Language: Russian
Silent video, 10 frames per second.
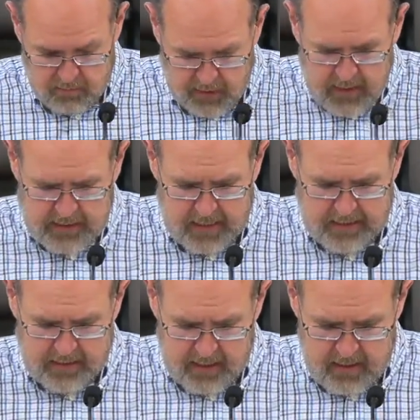Так
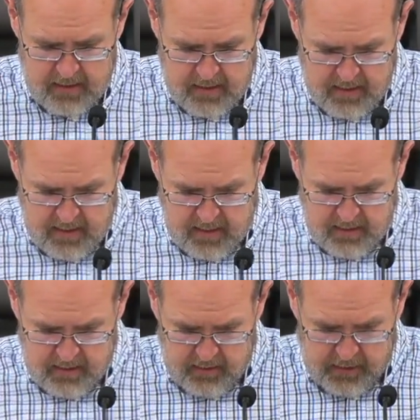сказано, да?
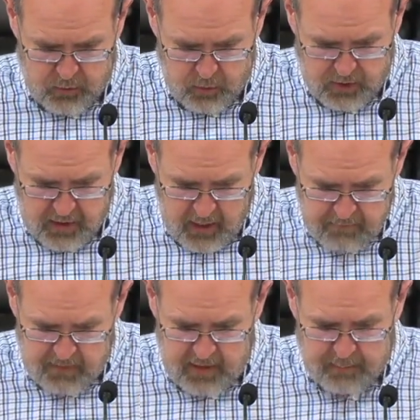Иисус
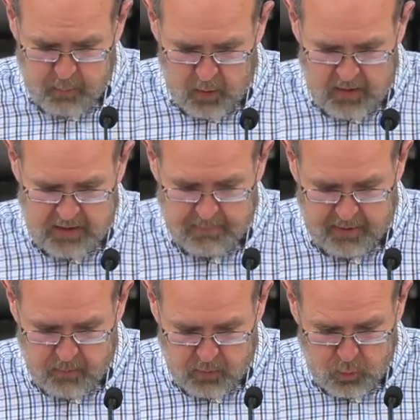Навин исполнился
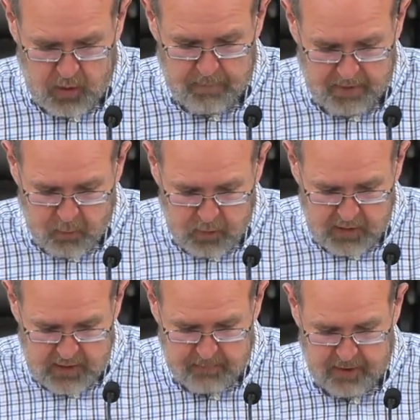духа
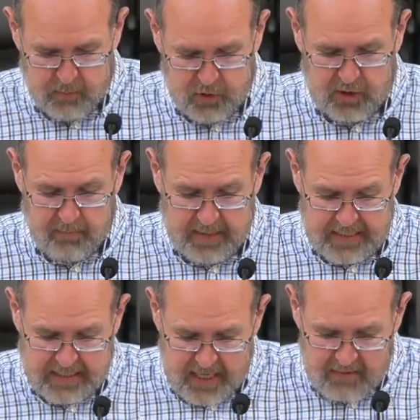премудрости, потому что
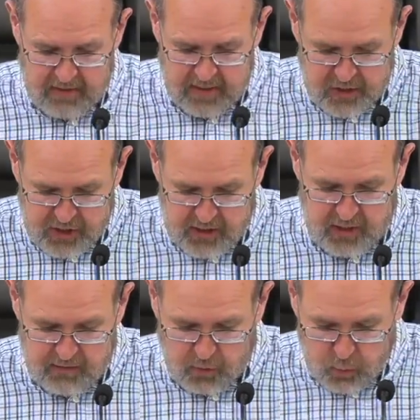Моисей возложил на
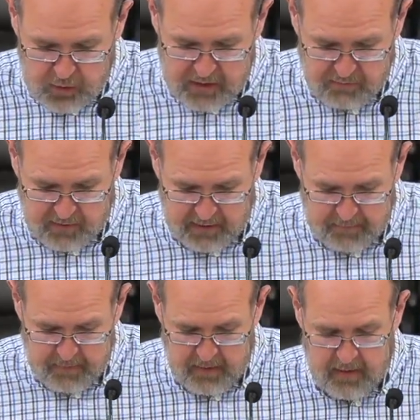него руки свои.
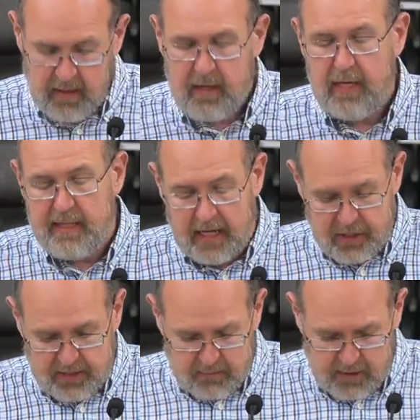И
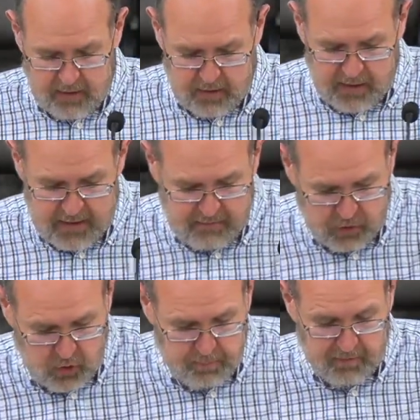дальше там действие,
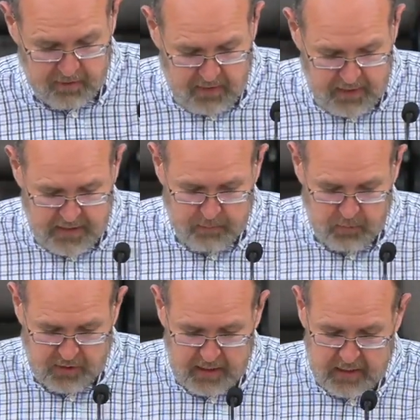что повиновались ему
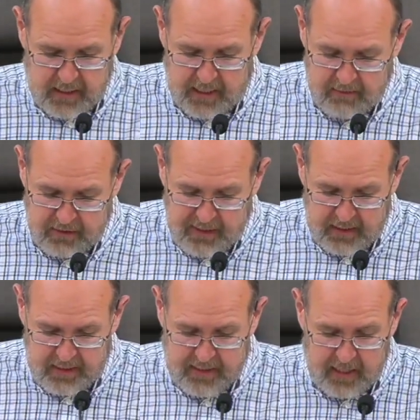сыны Израилевы и
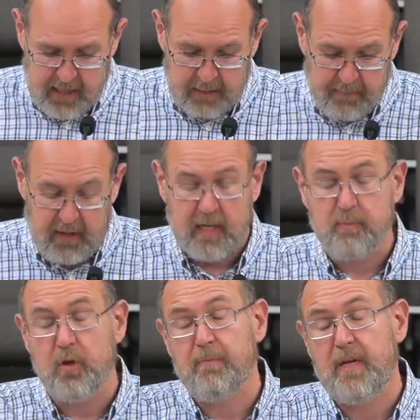делали так, как повелел
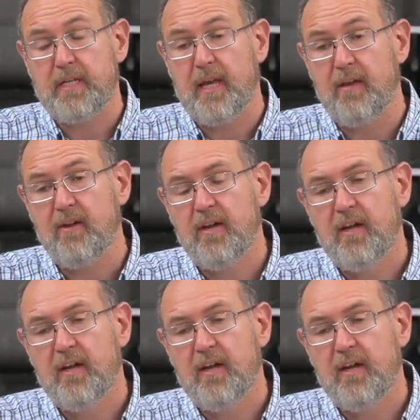Господь Моисей.